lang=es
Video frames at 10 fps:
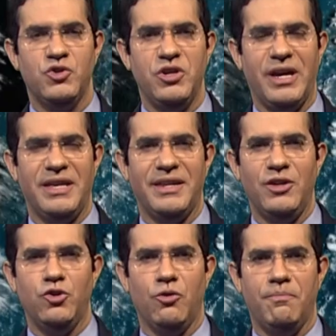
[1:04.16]
sigue
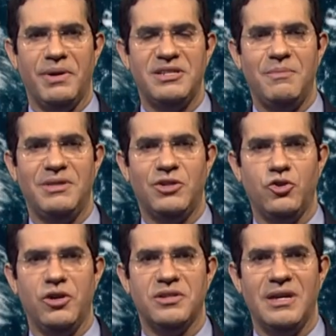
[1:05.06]
generando
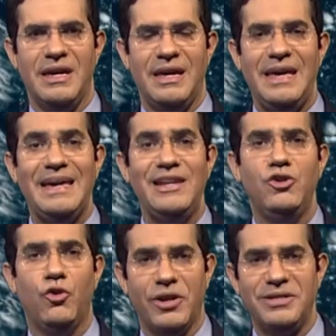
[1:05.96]
precipitaciones en
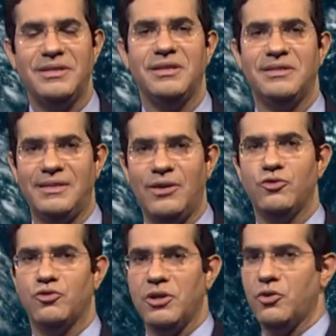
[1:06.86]
el noreste de
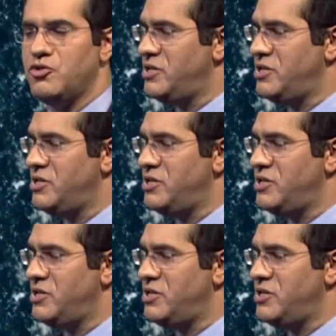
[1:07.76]
Estados Unidos